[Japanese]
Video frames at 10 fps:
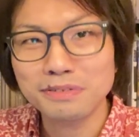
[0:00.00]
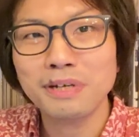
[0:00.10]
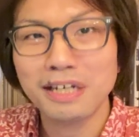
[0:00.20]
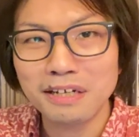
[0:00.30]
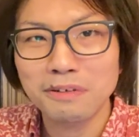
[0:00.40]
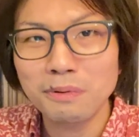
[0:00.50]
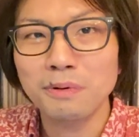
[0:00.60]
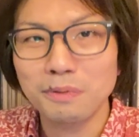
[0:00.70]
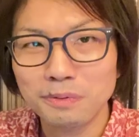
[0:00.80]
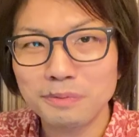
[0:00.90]
とか
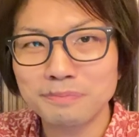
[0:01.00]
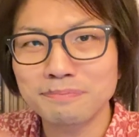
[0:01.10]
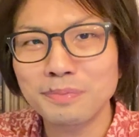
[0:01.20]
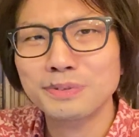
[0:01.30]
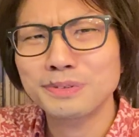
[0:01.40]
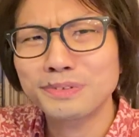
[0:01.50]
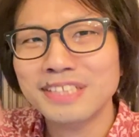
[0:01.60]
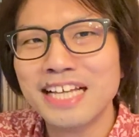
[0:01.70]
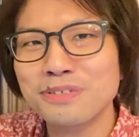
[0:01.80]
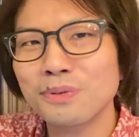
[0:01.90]
を僕
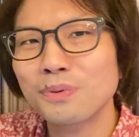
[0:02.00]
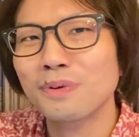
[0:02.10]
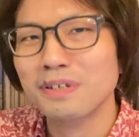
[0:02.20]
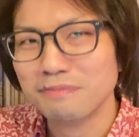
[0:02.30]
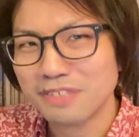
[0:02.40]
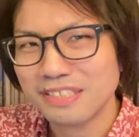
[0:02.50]
最初の頃は